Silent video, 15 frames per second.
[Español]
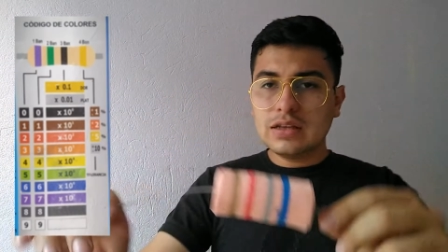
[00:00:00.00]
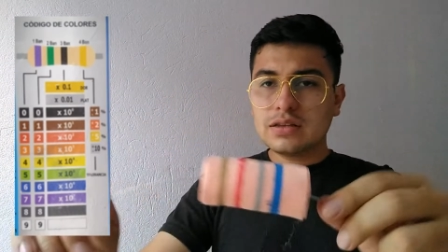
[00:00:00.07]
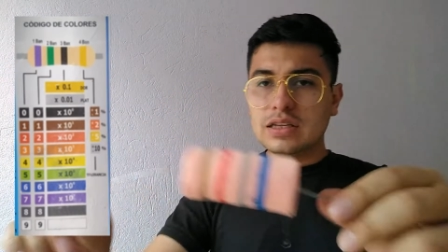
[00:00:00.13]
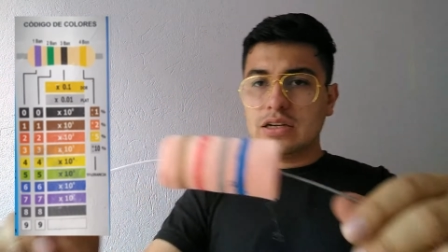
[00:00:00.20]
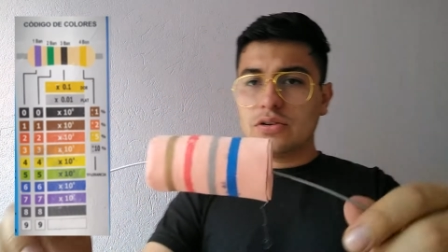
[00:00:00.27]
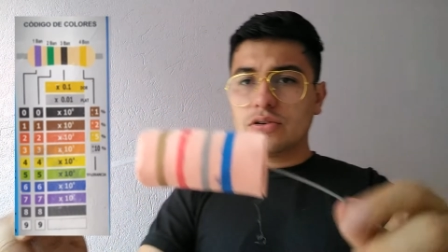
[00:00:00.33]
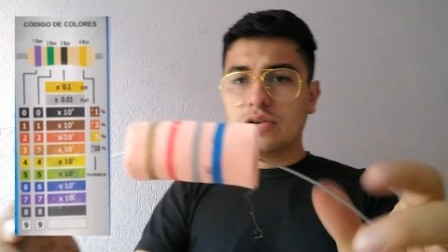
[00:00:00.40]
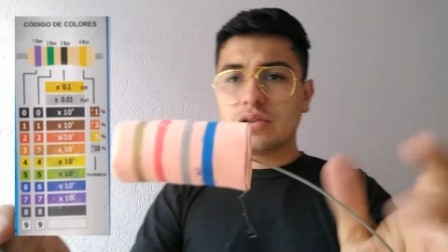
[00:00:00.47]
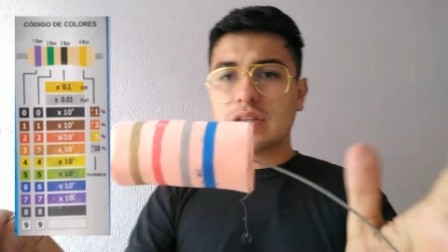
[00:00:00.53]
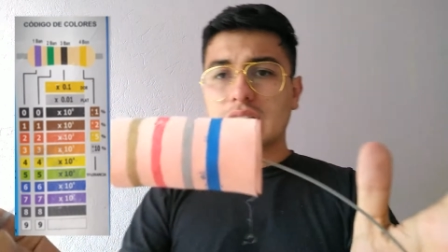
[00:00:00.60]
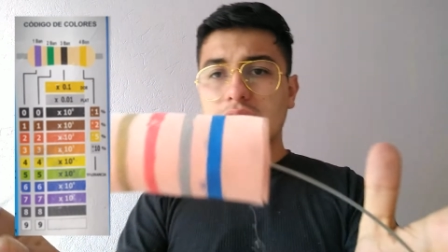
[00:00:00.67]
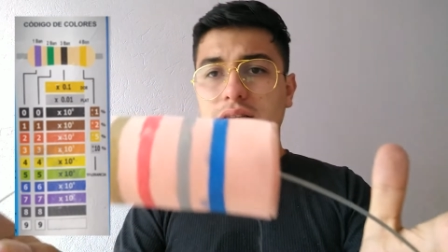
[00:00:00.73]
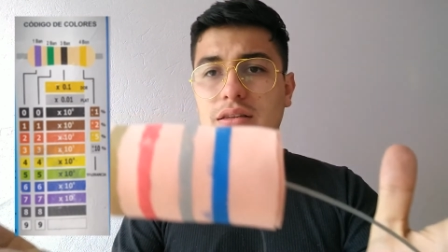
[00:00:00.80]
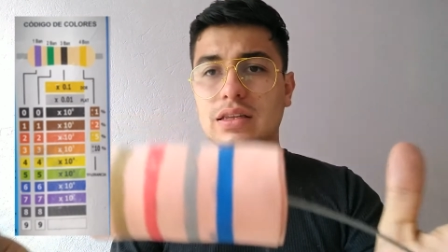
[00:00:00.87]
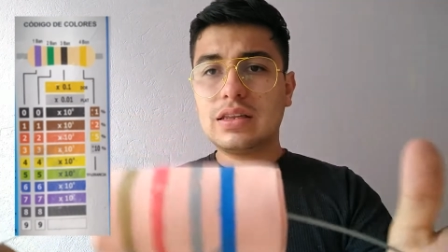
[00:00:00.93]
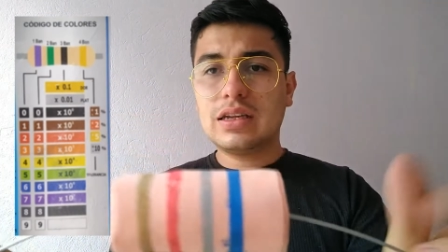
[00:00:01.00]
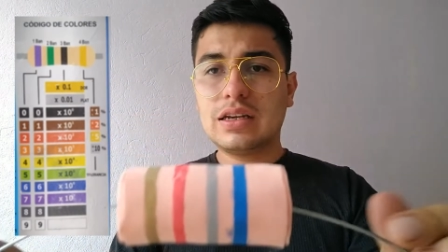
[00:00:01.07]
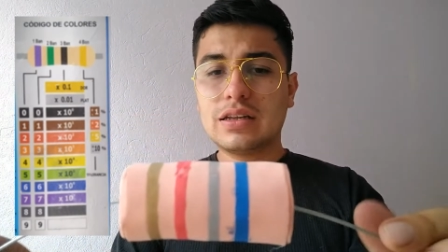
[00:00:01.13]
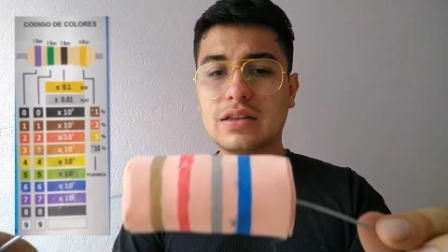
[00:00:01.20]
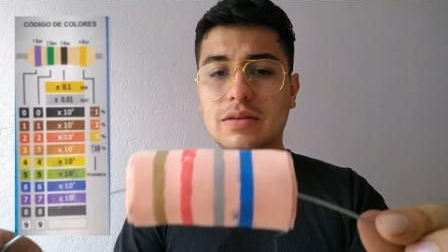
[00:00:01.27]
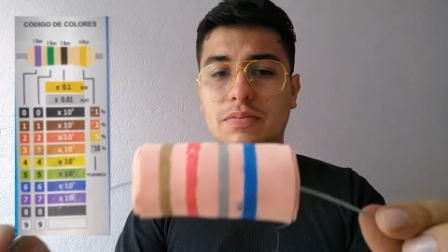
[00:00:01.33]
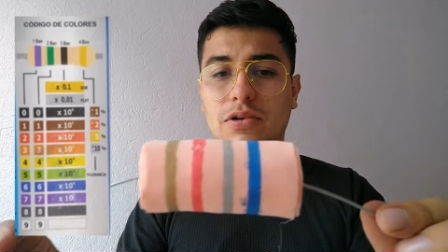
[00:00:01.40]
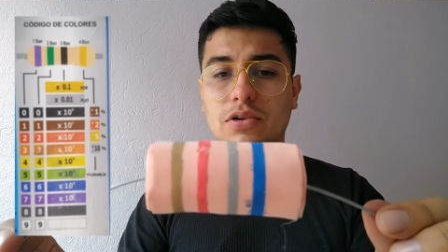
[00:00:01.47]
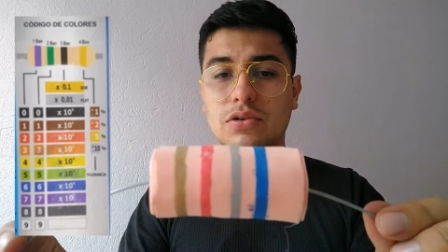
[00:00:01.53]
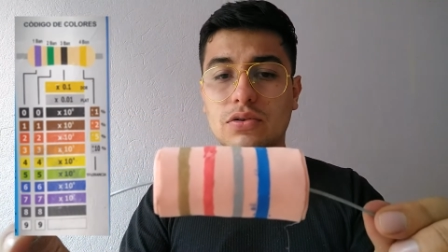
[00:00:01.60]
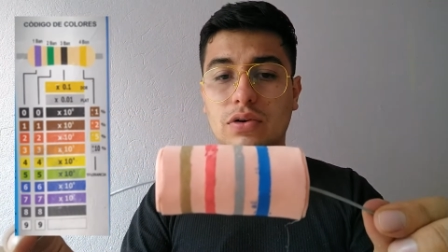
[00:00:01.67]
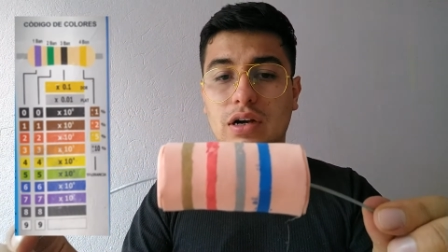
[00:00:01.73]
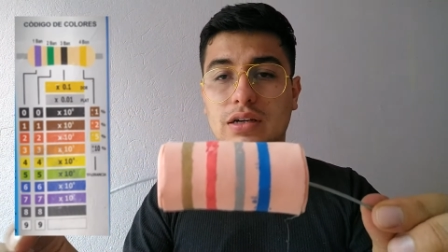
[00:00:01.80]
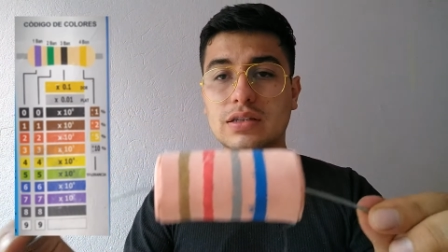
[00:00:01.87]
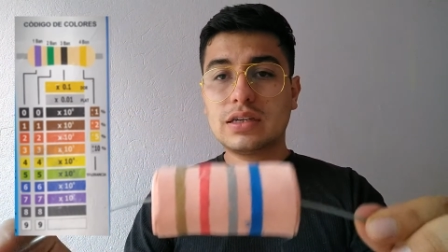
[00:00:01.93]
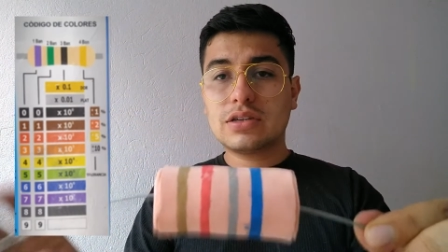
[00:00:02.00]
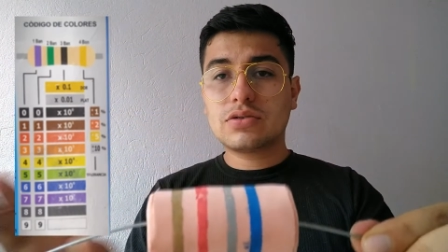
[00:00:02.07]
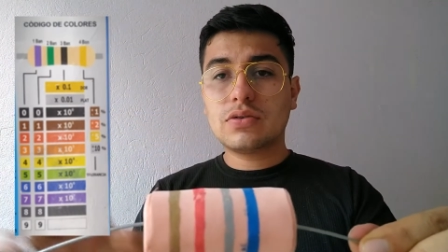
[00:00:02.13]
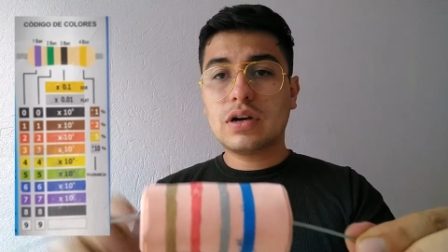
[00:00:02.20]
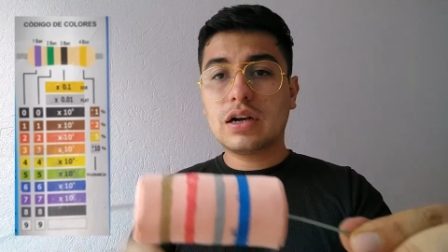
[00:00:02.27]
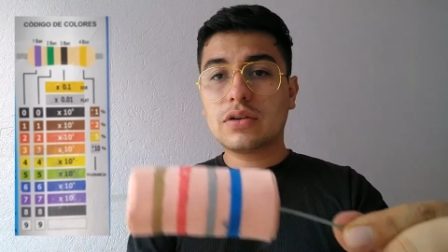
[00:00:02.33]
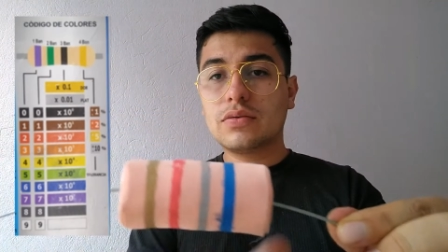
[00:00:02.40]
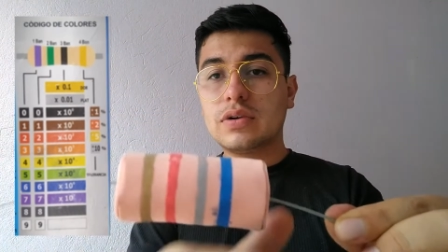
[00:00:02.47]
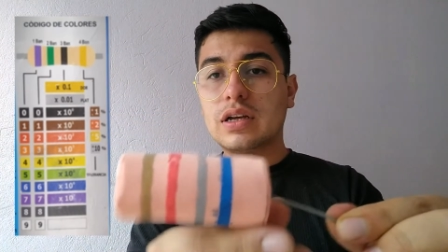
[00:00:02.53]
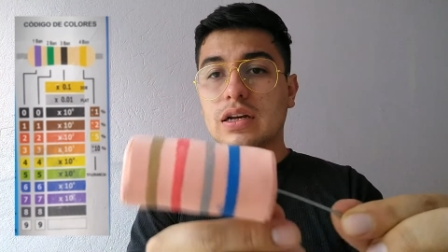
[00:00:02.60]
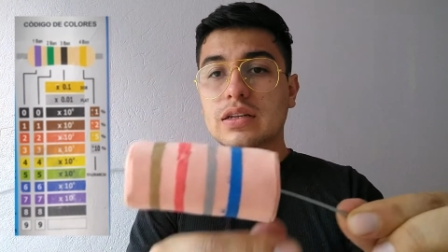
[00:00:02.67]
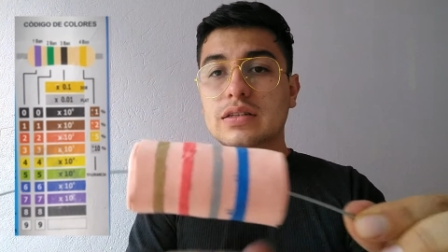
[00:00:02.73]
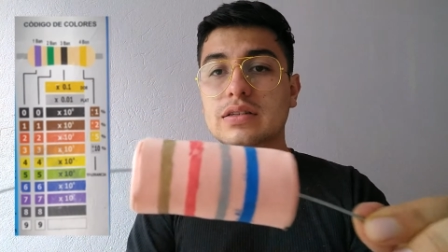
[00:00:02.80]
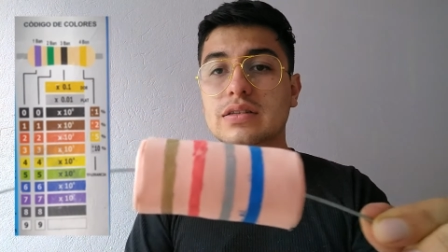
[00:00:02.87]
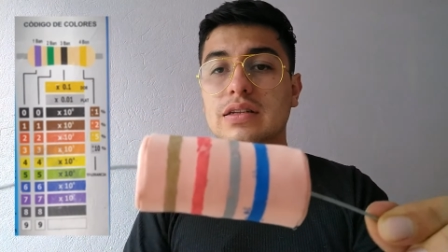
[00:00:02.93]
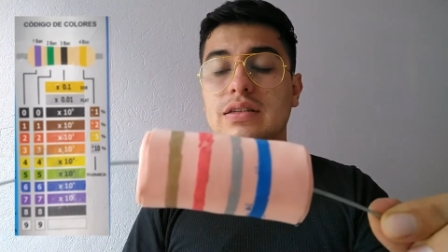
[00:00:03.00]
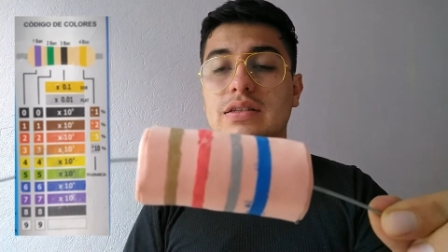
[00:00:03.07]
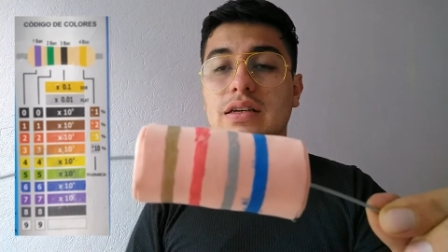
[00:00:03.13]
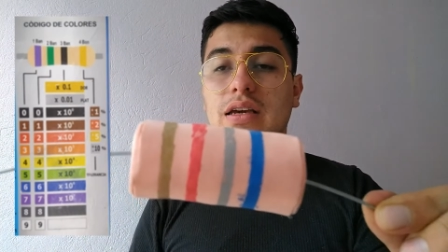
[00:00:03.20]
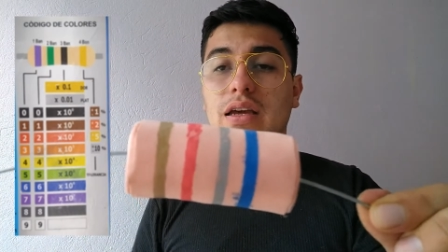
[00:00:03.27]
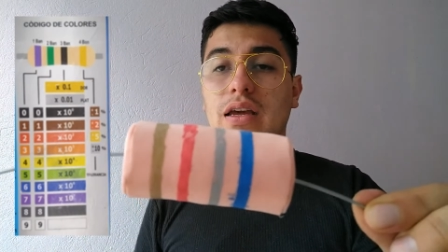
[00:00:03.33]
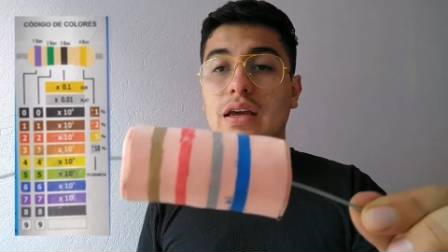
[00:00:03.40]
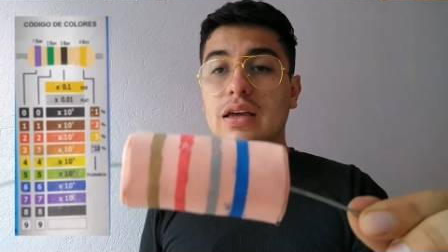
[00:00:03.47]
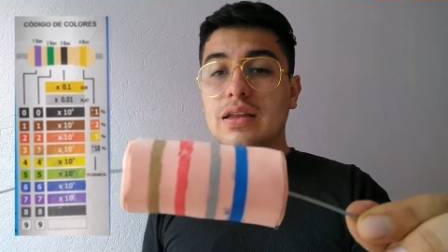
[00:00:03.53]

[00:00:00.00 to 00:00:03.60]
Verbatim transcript: Si lo notas, si tienes de pronto acceso a alguna resistencia